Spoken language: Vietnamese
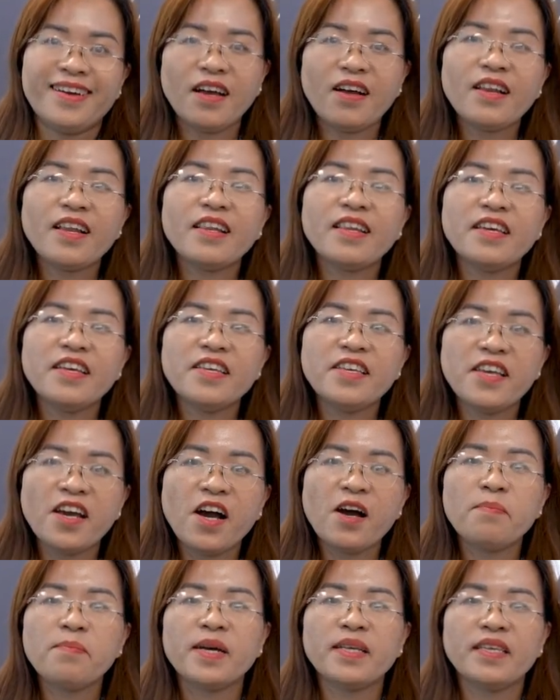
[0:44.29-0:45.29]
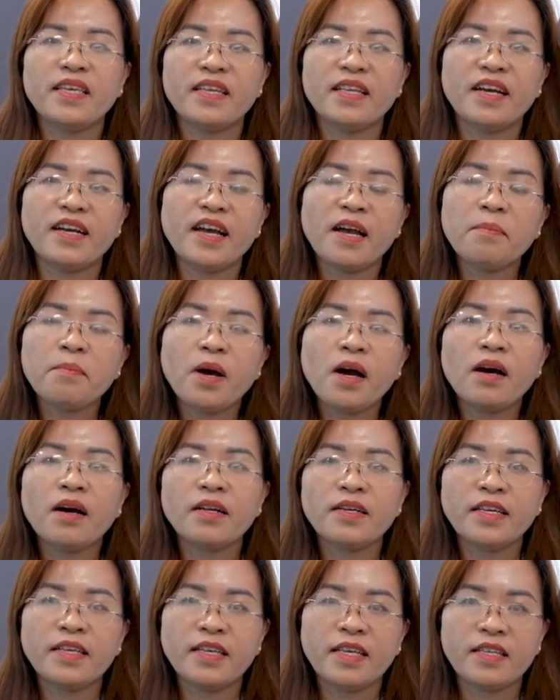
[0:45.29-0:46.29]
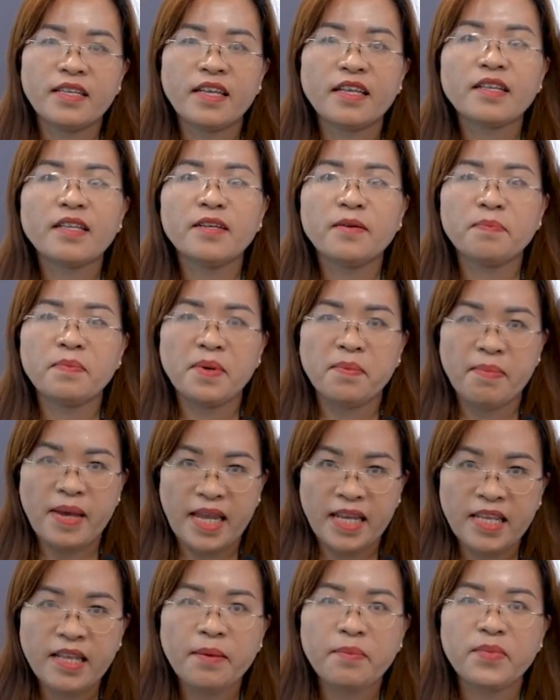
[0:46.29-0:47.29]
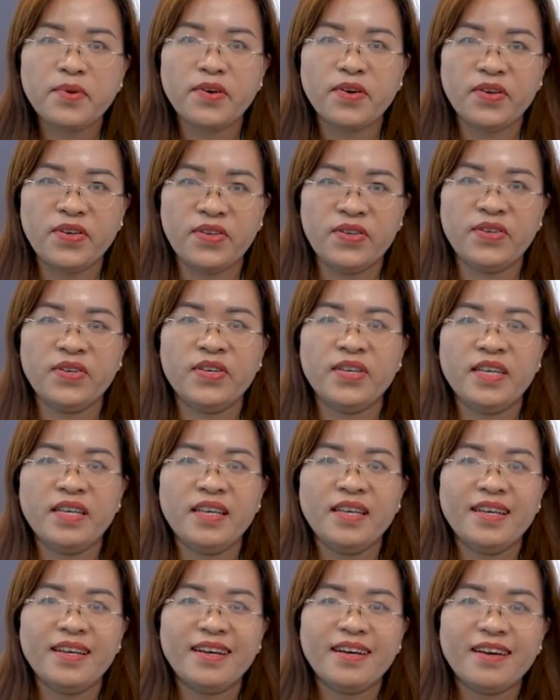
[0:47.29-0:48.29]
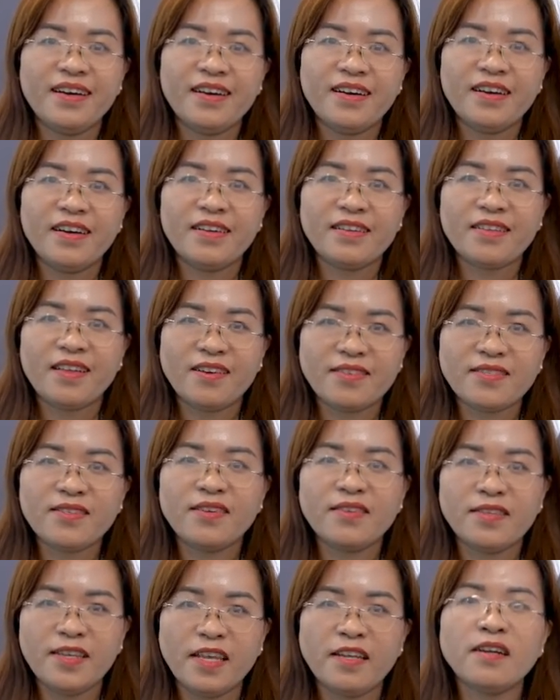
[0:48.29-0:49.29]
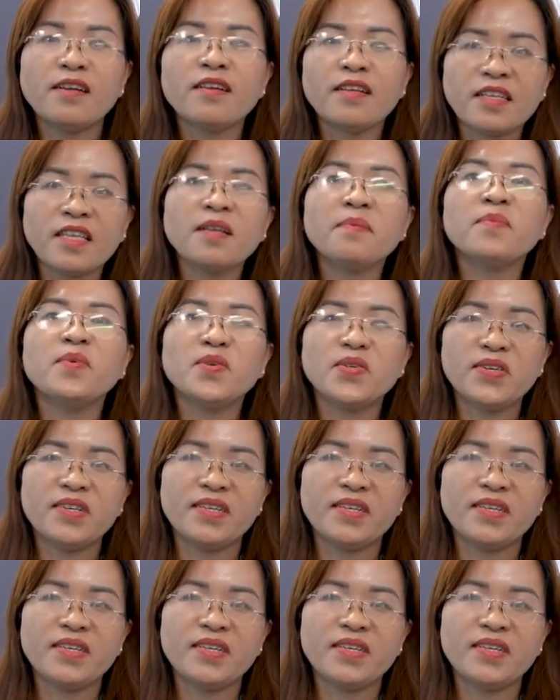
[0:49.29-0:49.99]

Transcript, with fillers: đó là lý do mà chị đã gắn bó ở Digitech được 17 năm rồi à, thật sự chị rất là thích môi